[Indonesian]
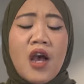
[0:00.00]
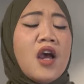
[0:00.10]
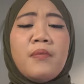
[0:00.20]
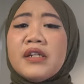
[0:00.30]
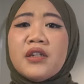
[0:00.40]

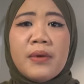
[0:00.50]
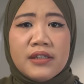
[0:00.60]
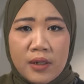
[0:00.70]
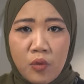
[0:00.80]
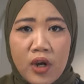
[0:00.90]
Dan
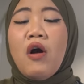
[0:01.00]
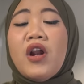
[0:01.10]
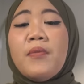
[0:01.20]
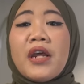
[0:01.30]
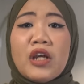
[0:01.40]
macam-macam, Wak.
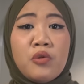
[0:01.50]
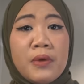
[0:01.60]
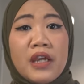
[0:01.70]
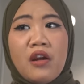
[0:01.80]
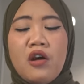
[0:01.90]
Awalnya mereka itu
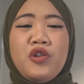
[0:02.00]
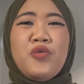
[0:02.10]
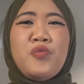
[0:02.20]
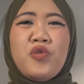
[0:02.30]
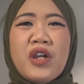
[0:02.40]
mikir, ah itu
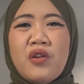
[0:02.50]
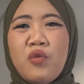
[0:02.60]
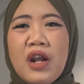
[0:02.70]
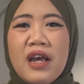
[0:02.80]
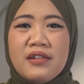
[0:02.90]
mungkin
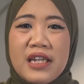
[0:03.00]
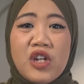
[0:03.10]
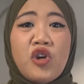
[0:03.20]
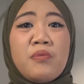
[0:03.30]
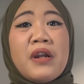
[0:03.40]
ulah
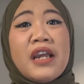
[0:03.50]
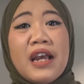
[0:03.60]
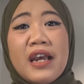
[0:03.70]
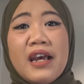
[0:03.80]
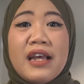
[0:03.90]
senior
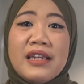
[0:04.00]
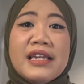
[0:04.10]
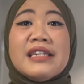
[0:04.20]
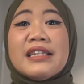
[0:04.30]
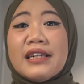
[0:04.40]
mereka yang lagi
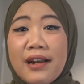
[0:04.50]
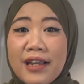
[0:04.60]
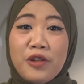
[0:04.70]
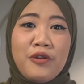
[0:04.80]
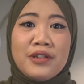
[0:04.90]
iseng,
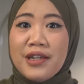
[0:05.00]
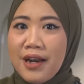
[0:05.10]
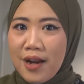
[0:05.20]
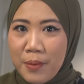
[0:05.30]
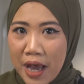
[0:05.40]
lagi tuh
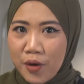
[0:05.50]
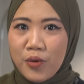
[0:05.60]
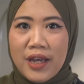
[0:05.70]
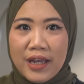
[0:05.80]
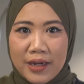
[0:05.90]
kerjaan anak
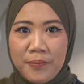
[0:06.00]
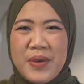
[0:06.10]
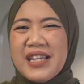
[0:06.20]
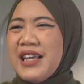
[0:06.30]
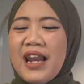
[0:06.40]
baru ya kan.
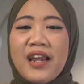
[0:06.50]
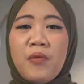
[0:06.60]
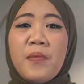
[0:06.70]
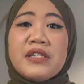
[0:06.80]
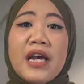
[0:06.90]
Biasalah yang
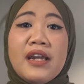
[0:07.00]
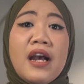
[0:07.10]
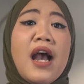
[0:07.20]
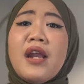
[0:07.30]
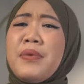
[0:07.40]
namanya
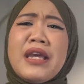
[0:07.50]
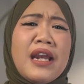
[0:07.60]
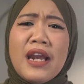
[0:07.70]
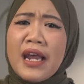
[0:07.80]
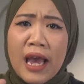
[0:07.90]
bercanda, nggak ada
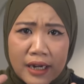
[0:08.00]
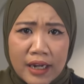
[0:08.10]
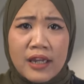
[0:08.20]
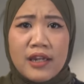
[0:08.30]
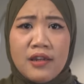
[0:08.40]
pikiran
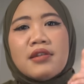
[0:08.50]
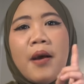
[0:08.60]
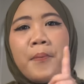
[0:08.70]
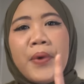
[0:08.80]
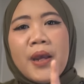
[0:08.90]
aneh-aneh nih.
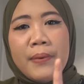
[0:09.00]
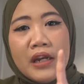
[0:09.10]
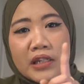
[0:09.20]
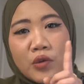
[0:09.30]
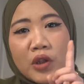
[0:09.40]
Sampai
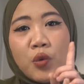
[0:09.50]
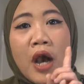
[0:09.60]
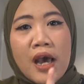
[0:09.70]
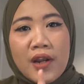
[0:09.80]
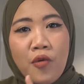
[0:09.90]
pada suatu
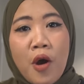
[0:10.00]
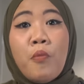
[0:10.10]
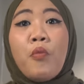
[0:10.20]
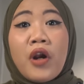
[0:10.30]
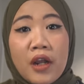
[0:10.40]
hari, Wak,
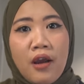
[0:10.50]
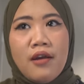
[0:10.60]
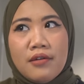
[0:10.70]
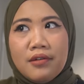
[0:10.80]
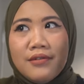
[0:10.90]

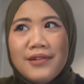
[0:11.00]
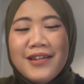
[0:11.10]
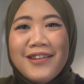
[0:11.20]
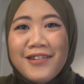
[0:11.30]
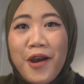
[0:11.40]
mereka
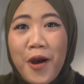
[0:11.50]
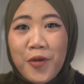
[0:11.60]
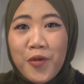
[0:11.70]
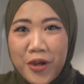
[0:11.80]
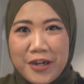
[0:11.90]

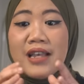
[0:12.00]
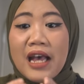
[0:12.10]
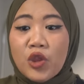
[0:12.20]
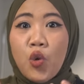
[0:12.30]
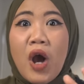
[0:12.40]
digangguin
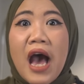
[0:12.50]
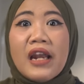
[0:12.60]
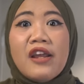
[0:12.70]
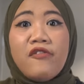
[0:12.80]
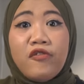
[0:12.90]
satu
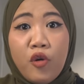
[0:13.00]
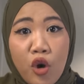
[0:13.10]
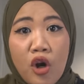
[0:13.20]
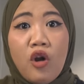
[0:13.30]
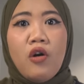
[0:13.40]
hari
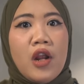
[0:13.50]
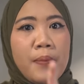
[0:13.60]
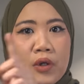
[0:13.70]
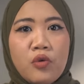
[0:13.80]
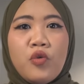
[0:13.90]
full oleh
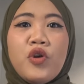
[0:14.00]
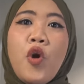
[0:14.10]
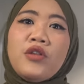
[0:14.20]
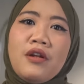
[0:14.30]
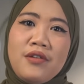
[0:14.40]
penunggu di
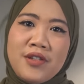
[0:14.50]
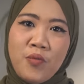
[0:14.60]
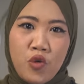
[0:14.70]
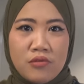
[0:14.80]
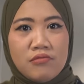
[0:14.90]
hotel
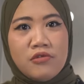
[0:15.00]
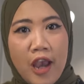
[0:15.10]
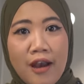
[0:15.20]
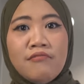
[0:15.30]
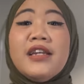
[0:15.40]
tersebut ya.